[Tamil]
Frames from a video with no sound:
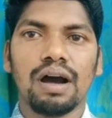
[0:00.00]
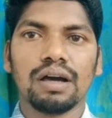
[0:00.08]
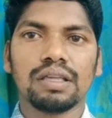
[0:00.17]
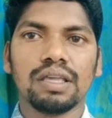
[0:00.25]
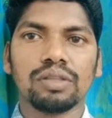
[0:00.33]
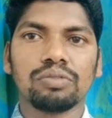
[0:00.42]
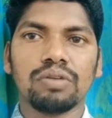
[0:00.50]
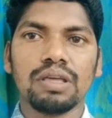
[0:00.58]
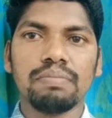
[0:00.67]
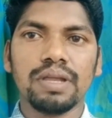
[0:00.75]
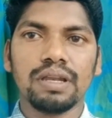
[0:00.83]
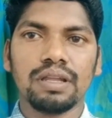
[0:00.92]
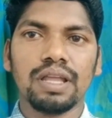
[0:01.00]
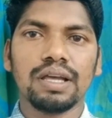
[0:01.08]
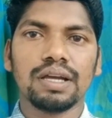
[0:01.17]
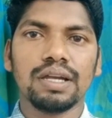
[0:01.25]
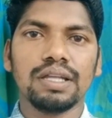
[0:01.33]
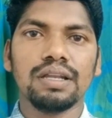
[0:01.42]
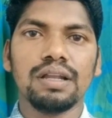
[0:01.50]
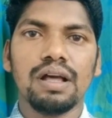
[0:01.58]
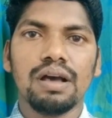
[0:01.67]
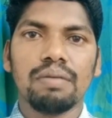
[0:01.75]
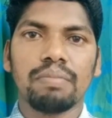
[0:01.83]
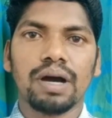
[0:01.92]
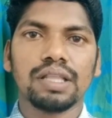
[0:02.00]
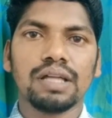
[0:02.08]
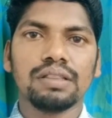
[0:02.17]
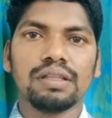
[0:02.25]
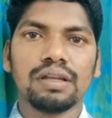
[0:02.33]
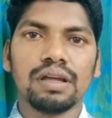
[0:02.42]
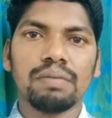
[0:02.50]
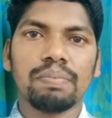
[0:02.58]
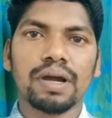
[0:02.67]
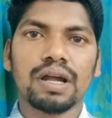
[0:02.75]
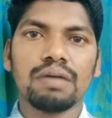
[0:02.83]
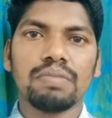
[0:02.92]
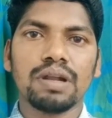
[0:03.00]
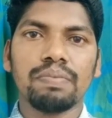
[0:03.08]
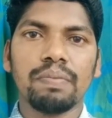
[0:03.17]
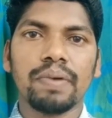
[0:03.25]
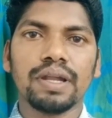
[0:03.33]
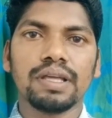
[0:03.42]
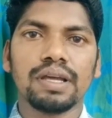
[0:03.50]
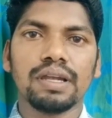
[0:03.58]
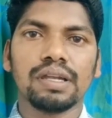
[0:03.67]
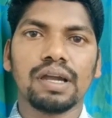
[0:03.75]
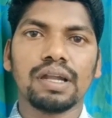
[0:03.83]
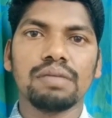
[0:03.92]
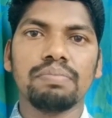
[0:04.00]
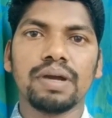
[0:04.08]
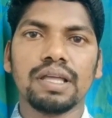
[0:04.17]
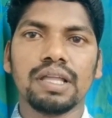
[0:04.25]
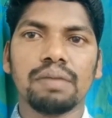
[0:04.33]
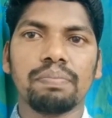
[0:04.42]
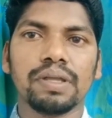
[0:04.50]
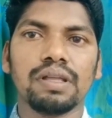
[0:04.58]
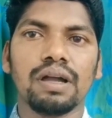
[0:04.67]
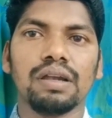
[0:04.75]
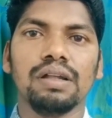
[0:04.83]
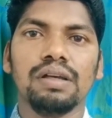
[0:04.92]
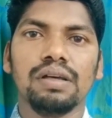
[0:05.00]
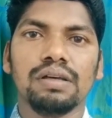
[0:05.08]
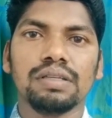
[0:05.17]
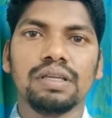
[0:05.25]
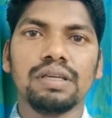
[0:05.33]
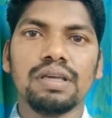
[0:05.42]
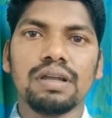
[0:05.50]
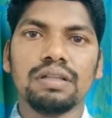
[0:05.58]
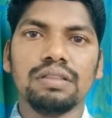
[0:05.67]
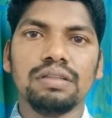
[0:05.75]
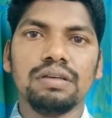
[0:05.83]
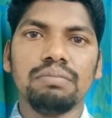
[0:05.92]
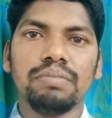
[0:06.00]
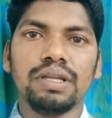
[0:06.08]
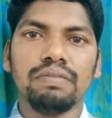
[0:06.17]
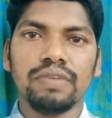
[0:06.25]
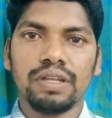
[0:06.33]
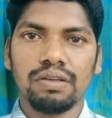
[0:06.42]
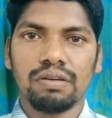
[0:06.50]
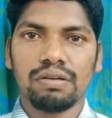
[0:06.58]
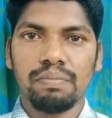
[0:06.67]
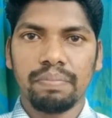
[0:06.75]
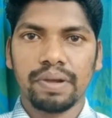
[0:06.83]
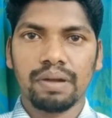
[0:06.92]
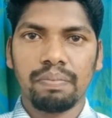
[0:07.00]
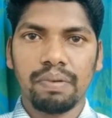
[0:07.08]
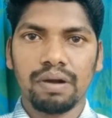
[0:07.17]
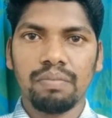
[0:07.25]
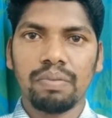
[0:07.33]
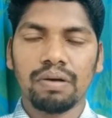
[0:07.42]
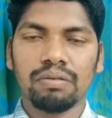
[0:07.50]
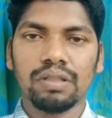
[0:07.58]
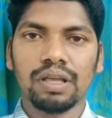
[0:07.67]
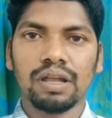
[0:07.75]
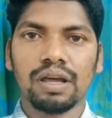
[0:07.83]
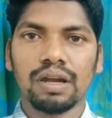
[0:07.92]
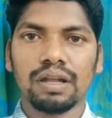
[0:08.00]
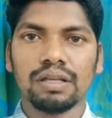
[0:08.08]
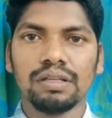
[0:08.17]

ஆகிய துணை மின் நிலையங்களில் மாதாந்திர பராமரிப்பு பணிகள் நடைபெற இருப்பதால் இங்கிருந்து மின் விநியோகம் பெறப்படும் பகுதிகளான